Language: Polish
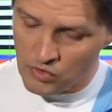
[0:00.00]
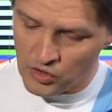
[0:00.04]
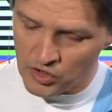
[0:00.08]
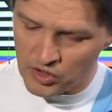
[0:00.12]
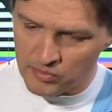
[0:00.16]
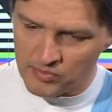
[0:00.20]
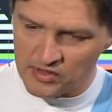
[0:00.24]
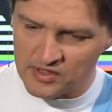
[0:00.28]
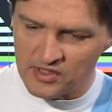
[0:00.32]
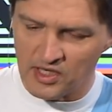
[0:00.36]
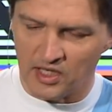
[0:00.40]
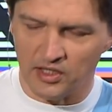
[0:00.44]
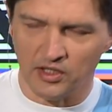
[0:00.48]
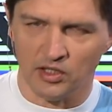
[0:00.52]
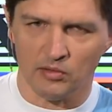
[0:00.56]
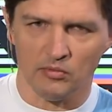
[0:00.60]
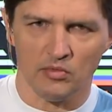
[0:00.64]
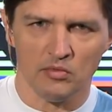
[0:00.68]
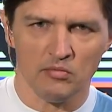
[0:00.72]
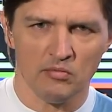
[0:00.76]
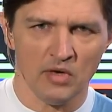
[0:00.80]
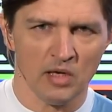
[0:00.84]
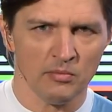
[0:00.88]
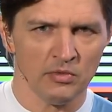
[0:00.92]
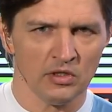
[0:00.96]
Moim
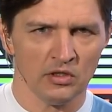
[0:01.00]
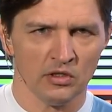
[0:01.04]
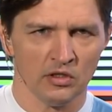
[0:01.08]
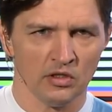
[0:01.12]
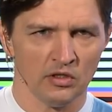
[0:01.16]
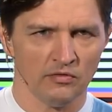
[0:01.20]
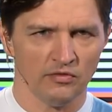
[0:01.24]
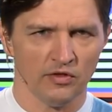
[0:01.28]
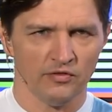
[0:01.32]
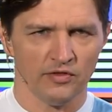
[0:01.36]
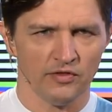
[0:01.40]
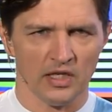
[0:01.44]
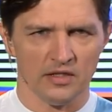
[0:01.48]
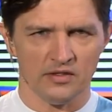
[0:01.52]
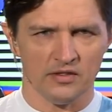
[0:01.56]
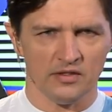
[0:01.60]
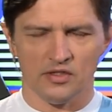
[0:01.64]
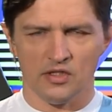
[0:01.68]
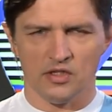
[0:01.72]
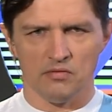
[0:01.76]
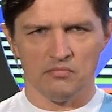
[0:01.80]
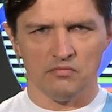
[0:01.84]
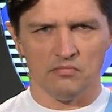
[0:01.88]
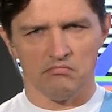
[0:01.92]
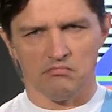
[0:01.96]
zdaniem mamy we
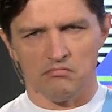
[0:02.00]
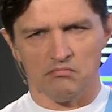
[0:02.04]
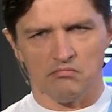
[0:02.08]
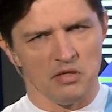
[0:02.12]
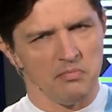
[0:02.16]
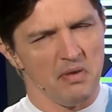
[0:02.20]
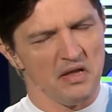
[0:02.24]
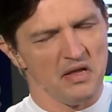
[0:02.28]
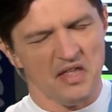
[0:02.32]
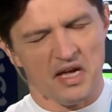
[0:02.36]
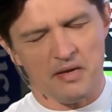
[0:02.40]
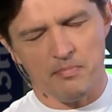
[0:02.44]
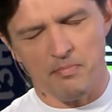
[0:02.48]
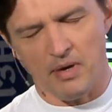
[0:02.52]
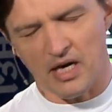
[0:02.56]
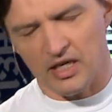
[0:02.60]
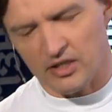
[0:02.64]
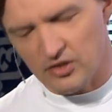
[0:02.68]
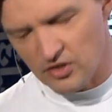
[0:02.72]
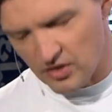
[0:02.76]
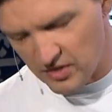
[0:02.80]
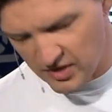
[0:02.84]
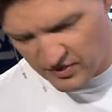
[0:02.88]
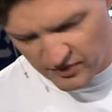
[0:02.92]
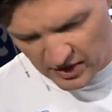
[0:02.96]
Francji chyba
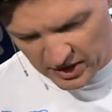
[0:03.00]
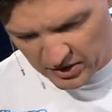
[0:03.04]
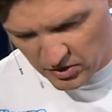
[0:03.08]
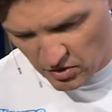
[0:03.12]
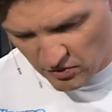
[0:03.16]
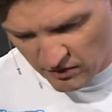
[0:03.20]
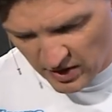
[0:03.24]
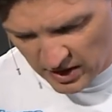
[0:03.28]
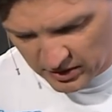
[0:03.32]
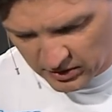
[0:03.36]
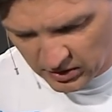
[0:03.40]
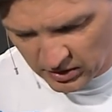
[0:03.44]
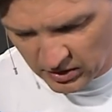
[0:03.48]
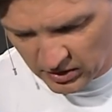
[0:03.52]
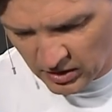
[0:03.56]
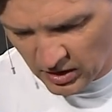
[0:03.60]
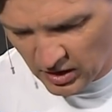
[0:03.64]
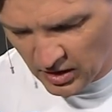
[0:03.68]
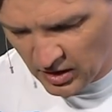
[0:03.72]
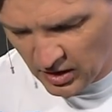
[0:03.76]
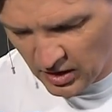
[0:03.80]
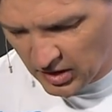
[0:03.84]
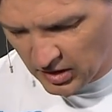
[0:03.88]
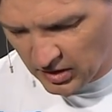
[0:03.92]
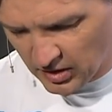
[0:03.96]
najbardziej zwariowany,
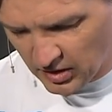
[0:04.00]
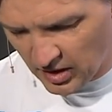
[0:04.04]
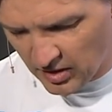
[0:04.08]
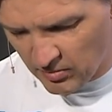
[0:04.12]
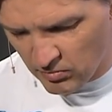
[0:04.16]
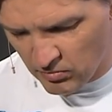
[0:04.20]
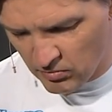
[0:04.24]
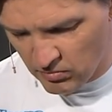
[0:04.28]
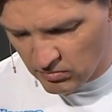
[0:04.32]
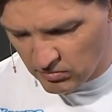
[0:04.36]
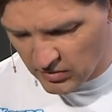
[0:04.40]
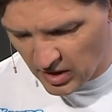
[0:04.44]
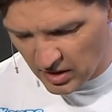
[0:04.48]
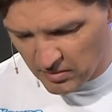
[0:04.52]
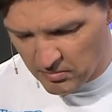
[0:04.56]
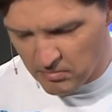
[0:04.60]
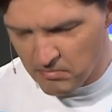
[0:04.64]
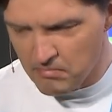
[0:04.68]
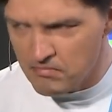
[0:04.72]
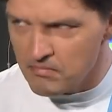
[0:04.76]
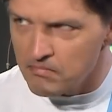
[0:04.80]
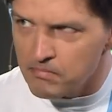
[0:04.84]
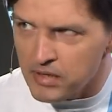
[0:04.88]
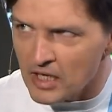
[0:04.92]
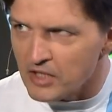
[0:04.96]
naj,
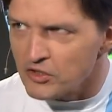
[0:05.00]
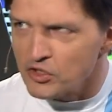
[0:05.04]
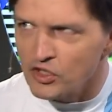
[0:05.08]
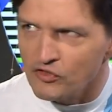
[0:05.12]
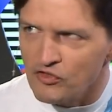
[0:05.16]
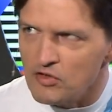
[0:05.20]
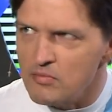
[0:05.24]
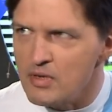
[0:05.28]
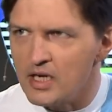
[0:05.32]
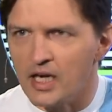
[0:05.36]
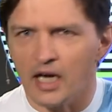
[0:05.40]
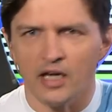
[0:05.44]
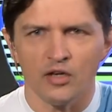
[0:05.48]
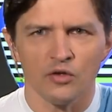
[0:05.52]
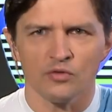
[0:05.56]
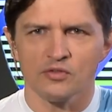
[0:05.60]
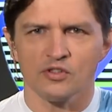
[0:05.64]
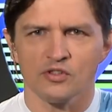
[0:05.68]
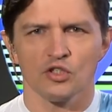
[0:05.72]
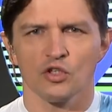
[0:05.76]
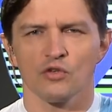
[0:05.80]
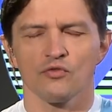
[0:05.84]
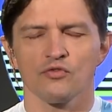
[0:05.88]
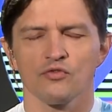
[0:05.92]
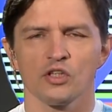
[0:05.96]
najbardziej
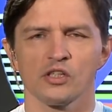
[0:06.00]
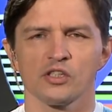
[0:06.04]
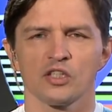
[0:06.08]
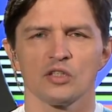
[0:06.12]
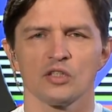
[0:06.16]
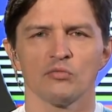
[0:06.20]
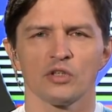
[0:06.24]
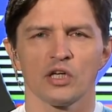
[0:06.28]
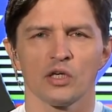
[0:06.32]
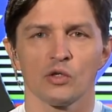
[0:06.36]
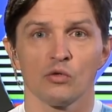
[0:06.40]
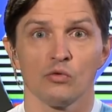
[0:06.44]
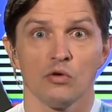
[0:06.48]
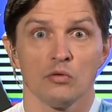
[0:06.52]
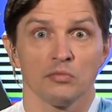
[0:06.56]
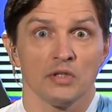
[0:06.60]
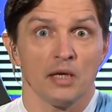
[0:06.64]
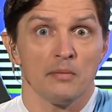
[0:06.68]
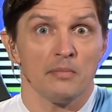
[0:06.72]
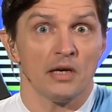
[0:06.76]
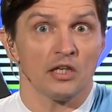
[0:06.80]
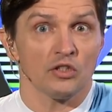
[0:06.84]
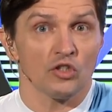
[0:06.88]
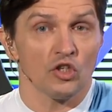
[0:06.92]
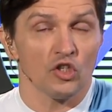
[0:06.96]
wymykający się wszelkim regułom,
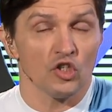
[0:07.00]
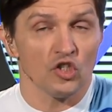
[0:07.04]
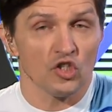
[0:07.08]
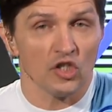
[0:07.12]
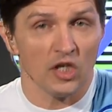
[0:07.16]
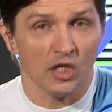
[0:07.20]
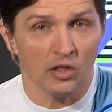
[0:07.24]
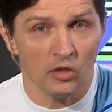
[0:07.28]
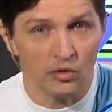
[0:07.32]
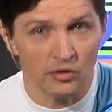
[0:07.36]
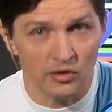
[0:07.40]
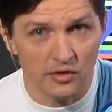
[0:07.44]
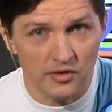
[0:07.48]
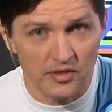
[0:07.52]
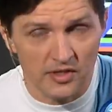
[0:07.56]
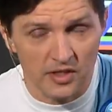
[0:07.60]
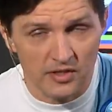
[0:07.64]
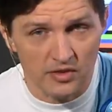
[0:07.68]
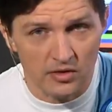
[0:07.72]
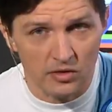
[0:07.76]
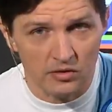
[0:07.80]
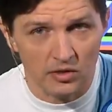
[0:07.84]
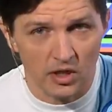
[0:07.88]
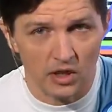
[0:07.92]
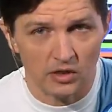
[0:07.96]
najbardziej szalony
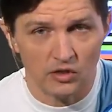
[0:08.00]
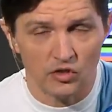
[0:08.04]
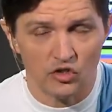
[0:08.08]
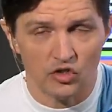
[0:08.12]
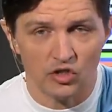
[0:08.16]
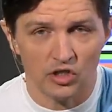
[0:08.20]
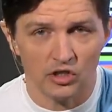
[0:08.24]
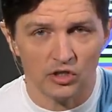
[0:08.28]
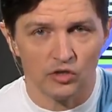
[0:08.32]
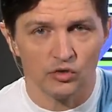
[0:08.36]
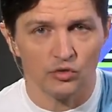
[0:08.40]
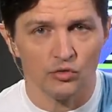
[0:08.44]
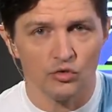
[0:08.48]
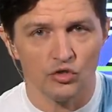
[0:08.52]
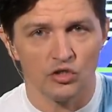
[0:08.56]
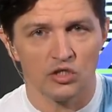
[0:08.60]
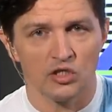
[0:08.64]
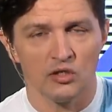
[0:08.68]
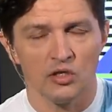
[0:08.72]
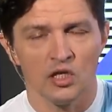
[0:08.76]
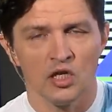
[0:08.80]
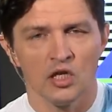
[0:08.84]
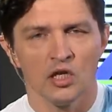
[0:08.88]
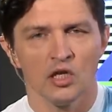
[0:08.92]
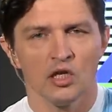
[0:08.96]
sezon, kiedy cztery
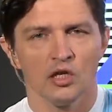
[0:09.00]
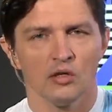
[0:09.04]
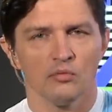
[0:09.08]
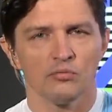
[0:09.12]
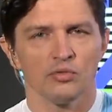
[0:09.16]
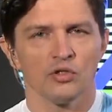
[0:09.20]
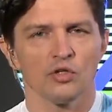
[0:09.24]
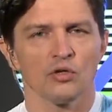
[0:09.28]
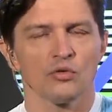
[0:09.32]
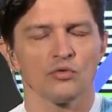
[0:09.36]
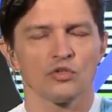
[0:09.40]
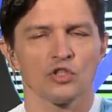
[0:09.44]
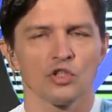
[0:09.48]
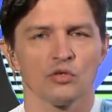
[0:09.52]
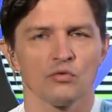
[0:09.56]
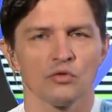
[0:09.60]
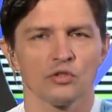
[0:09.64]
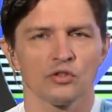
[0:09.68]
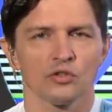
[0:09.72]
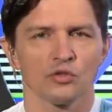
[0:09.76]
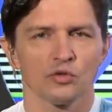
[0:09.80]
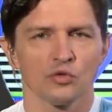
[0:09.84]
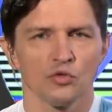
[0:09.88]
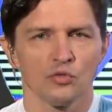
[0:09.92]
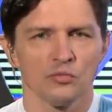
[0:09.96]
drużyny biją
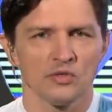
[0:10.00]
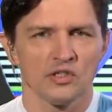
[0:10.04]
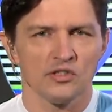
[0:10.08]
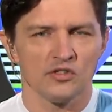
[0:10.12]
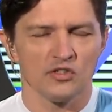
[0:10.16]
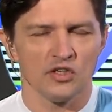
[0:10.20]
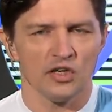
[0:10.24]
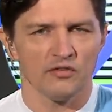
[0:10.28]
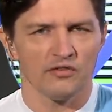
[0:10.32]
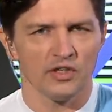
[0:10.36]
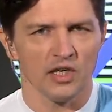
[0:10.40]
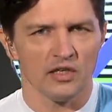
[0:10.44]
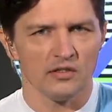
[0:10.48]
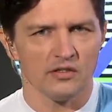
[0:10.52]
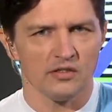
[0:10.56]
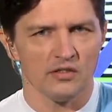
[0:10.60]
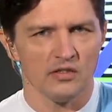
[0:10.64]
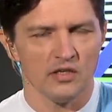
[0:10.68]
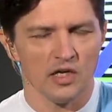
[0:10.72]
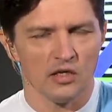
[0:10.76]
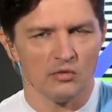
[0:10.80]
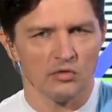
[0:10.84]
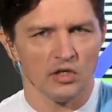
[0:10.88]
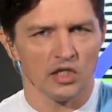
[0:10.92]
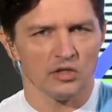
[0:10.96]
się o tytuł mistrza
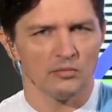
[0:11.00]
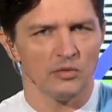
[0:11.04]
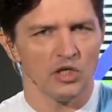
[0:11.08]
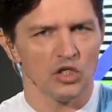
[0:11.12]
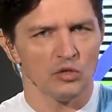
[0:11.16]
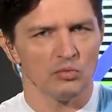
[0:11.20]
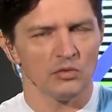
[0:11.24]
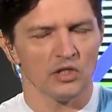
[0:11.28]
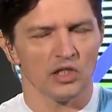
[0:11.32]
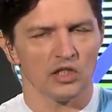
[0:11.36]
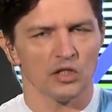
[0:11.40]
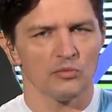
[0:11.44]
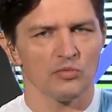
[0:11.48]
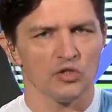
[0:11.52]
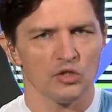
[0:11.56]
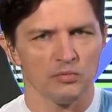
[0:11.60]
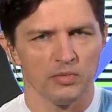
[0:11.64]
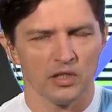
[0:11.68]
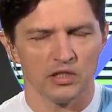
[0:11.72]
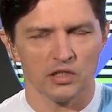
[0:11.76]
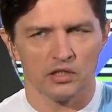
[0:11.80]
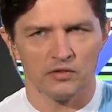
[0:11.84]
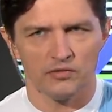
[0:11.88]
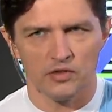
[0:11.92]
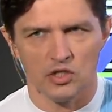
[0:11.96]
Francji. I akurat mieliśmy taki
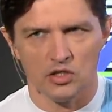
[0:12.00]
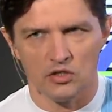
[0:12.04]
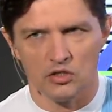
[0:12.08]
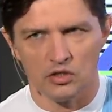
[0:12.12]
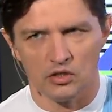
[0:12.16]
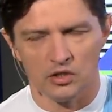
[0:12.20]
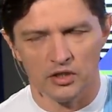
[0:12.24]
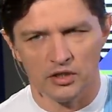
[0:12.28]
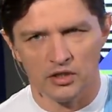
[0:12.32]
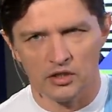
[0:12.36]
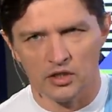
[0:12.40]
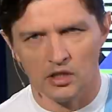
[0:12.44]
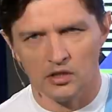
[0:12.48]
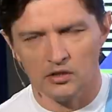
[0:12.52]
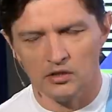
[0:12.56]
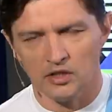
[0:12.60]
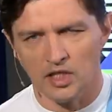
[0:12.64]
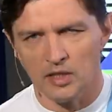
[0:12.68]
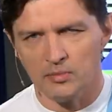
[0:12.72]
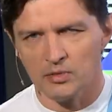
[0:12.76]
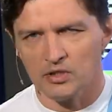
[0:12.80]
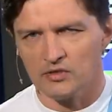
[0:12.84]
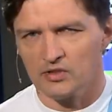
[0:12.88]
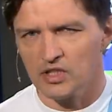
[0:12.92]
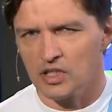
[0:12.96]
przypadek w niedzielę, kiedy
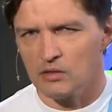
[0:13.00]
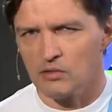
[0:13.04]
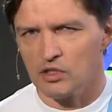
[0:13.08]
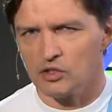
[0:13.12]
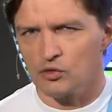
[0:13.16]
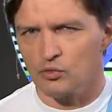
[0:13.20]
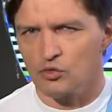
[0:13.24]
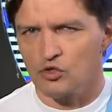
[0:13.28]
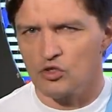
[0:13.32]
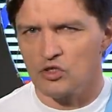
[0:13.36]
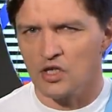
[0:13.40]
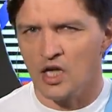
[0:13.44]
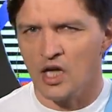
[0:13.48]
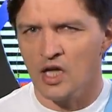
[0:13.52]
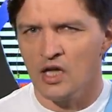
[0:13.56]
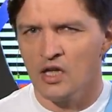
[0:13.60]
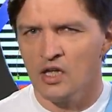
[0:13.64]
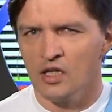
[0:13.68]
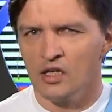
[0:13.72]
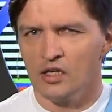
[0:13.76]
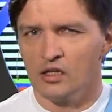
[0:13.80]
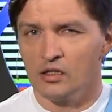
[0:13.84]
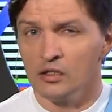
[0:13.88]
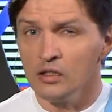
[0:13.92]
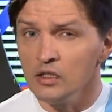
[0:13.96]
najpierw grała drużyna
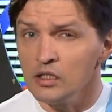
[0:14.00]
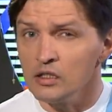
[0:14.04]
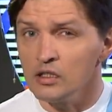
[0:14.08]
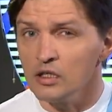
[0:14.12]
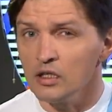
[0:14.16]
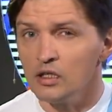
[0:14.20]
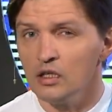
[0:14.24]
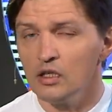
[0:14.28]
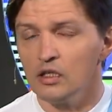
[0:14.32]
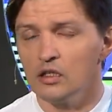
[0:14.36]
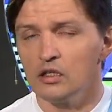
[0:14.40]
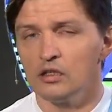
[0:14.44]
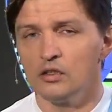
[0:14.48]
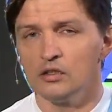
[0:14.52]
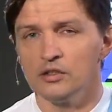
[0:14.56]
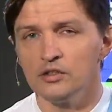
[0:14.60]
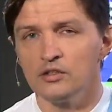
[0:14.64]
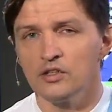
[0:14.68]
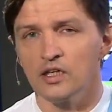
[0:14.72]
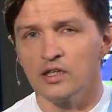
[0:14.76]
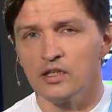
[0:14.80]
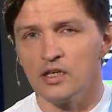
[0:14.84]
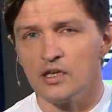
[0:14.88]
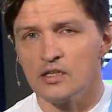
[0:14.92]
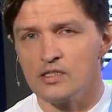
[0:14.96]
Lille,
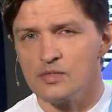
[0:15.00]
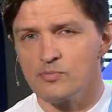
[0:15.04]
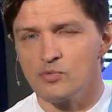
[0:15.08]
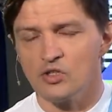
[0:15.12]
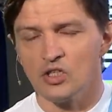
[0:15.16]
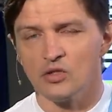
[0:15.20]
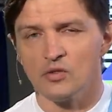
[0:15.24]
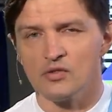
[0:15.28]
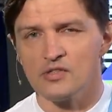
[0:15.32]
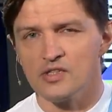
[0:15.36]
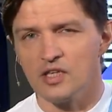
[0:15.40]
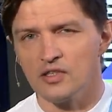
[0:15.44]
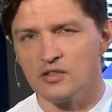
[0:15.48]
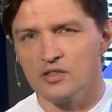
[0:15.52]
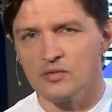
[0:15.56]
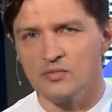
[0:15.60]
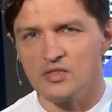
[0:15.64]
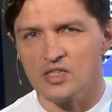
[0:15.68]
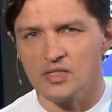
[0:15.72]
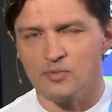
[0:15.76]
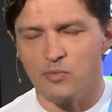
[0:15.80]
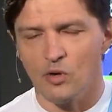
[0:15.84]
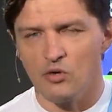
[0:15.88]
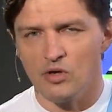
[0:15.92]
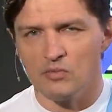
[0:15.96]
lidera z
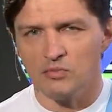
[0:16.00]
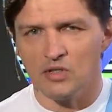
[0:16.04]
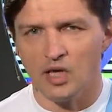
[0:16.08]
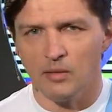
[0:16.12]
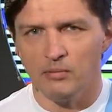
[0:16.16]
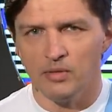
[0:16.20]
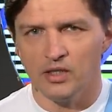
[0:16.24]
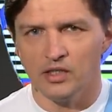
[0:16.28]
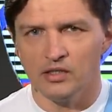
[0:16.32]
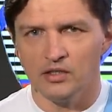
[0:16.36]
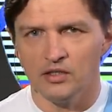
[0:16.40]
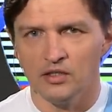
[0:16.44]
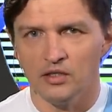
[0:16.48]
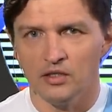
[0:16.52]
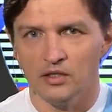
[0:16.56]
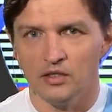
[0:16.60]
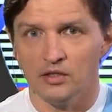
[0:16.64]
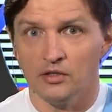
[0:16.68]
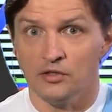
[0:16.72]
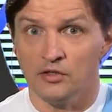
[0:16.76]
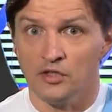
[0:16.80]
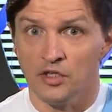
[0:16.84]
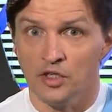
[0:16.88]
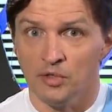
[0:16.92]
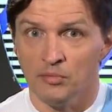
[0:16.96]
przedostatnim zespołem tabeli,
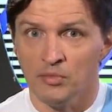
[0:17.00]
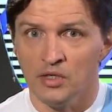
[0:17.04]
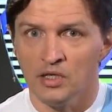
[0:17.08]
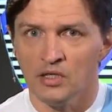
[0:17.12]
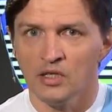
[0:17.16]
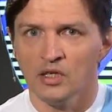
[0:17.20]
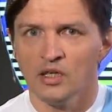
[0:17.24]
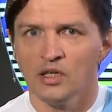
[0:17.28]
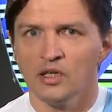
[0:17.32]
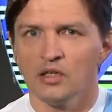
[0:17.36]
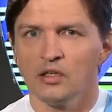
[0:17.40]
nim.